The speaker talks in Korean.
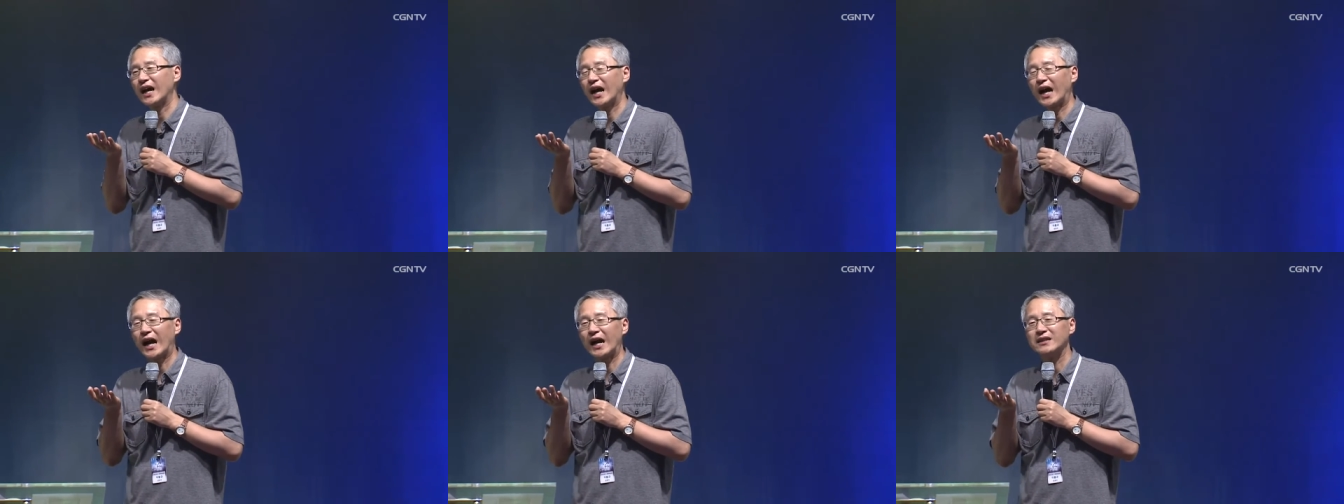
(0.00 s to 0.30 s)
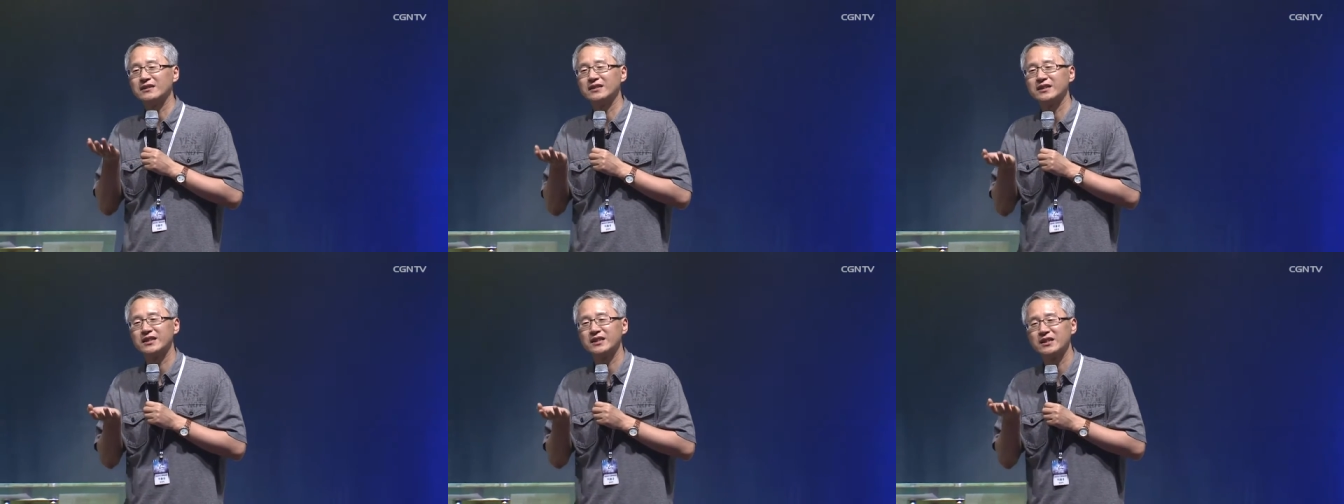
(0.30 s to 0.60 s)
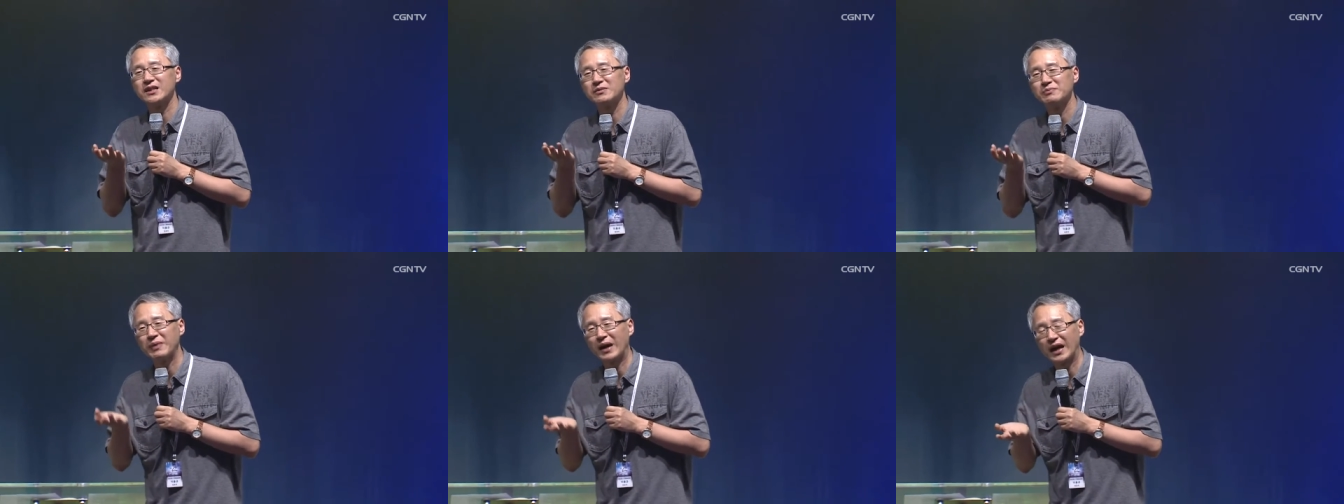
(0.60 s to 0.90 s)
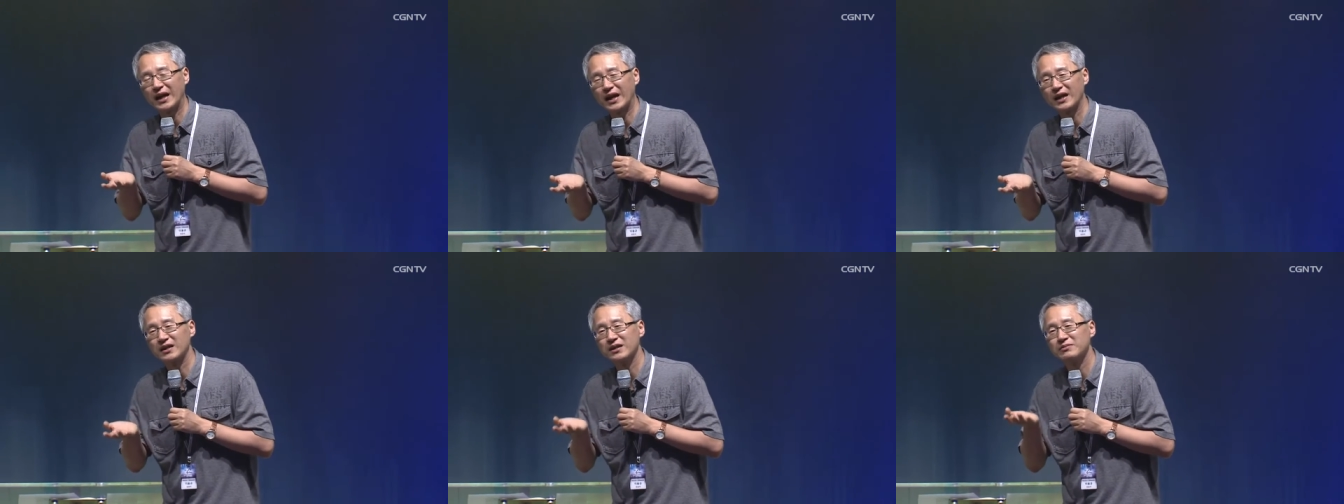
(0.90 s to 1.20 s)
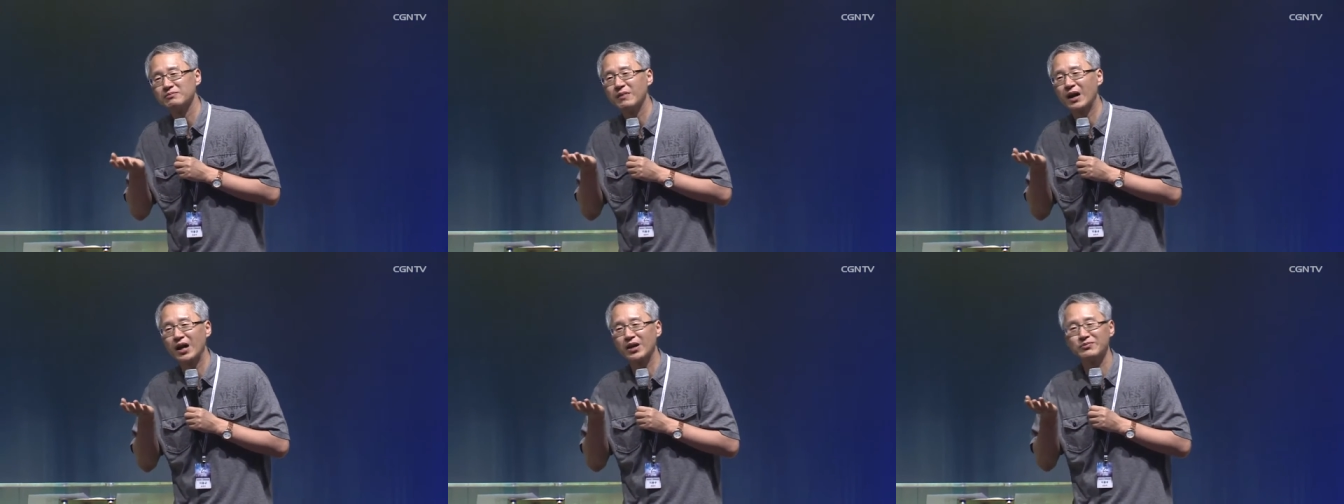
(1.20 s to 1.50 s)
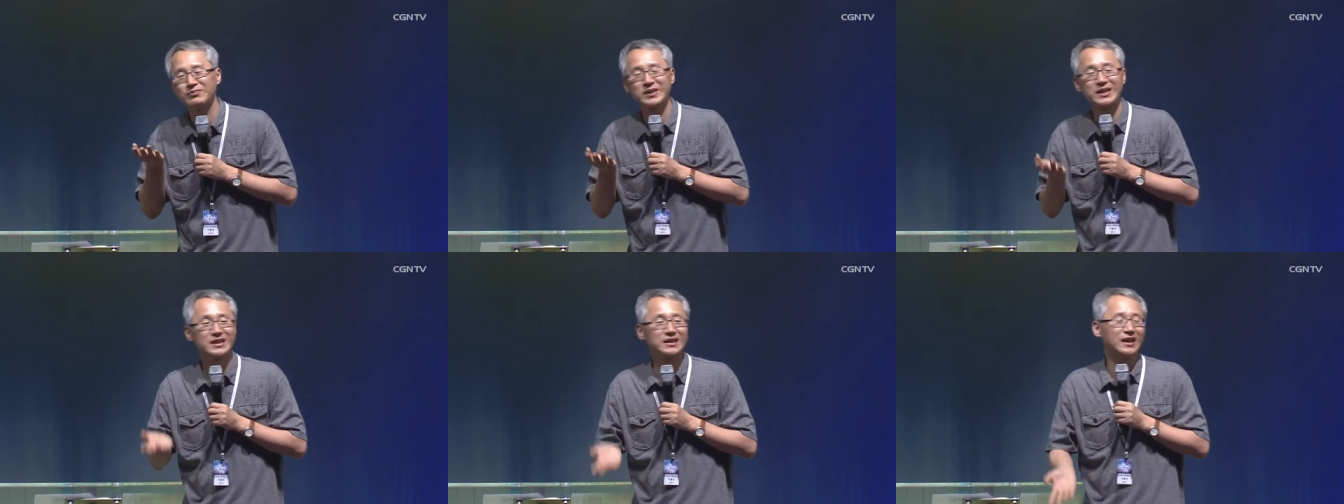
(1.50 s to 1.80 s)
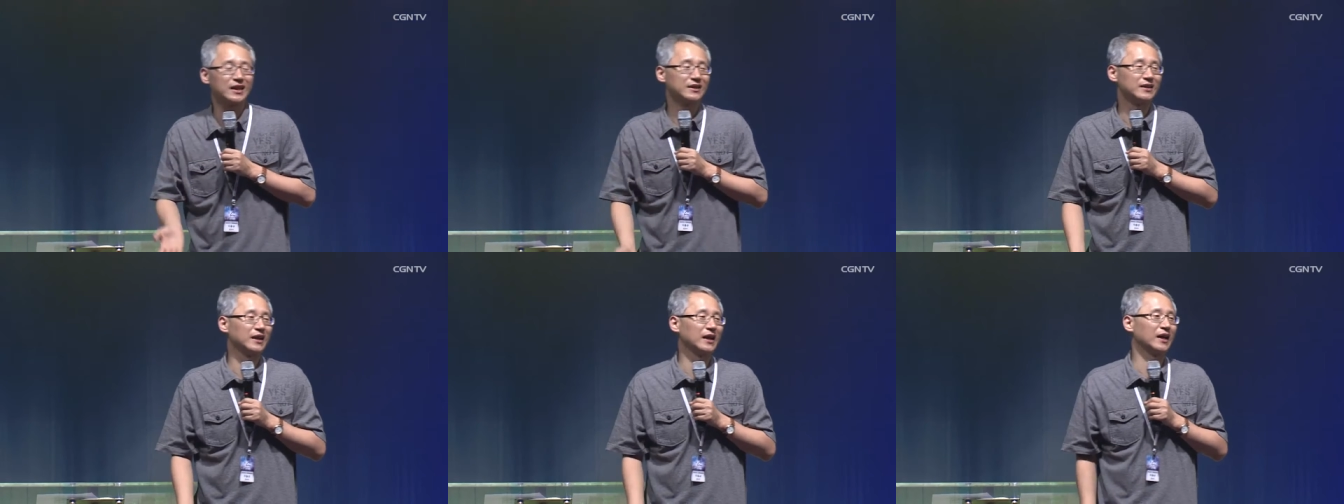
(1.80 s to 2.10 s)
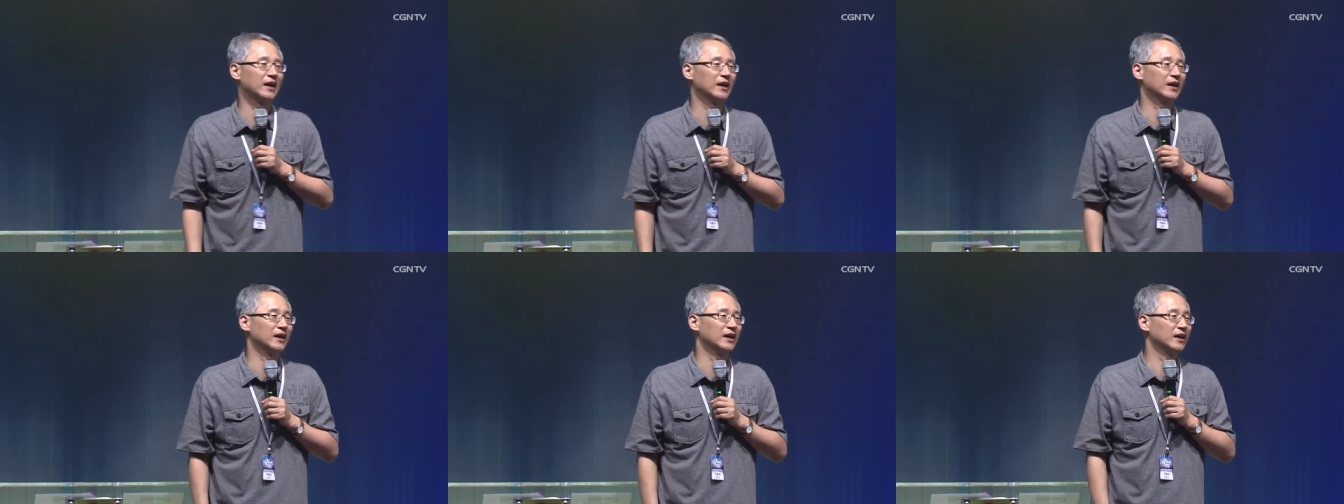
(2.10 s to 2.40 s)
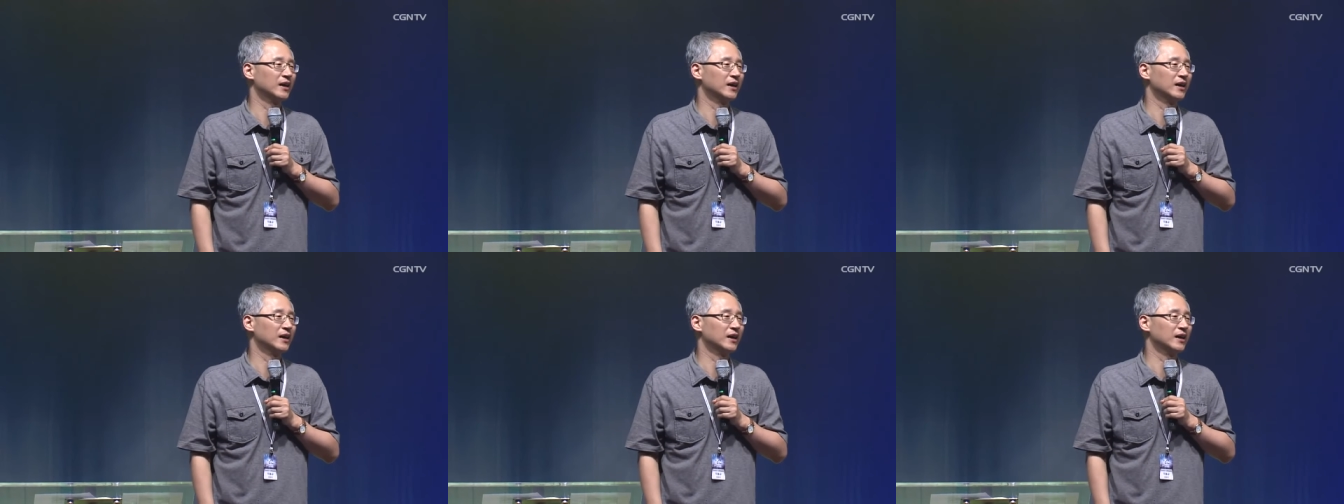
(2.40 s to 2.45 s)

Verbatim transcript: 않기를 바라는 마음이 있단다.